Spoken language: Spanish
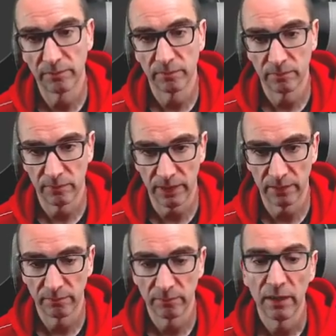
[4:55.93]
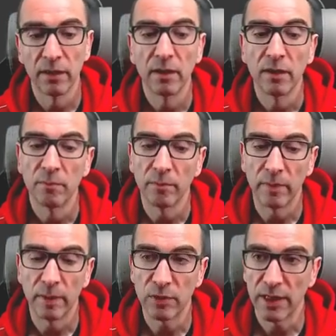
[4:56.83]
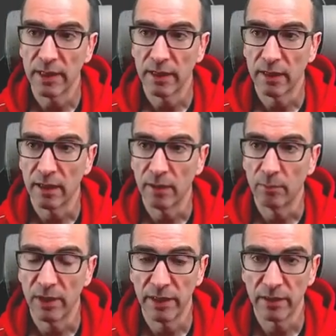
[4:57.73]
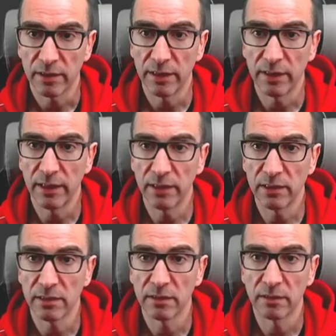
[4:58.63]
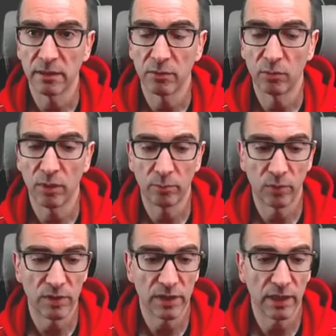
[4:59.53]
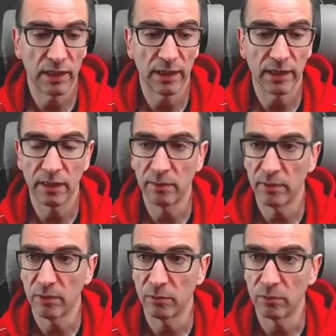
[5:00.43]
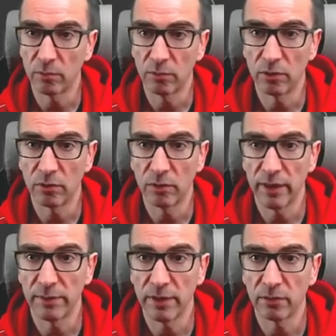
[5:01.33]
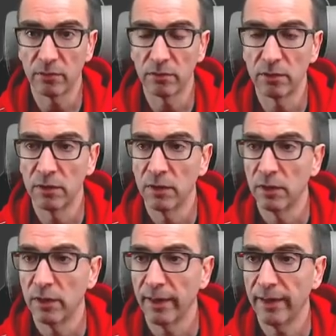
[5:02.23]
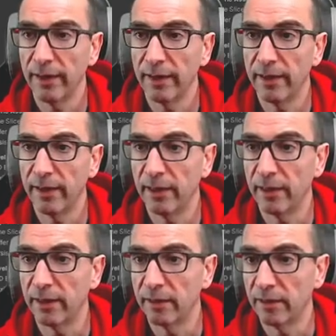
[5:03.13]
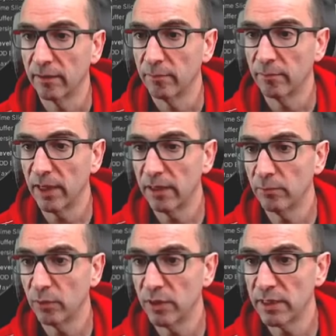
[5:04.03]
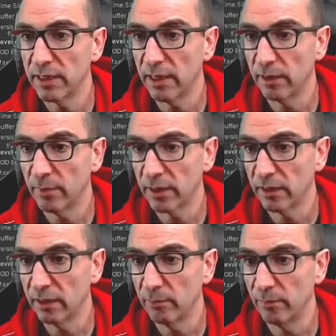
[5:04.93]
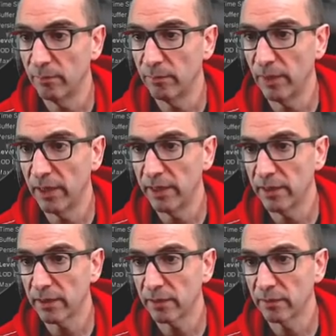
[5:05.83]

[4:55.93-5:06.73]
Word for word: espera. Vamos a ir a, Player Settings, ¿de acuerdo? Podéis clicar aquí, pero bueno, como lo tengo ahí abierto, eh, ¿vale? Podéis ir a la parte de Player,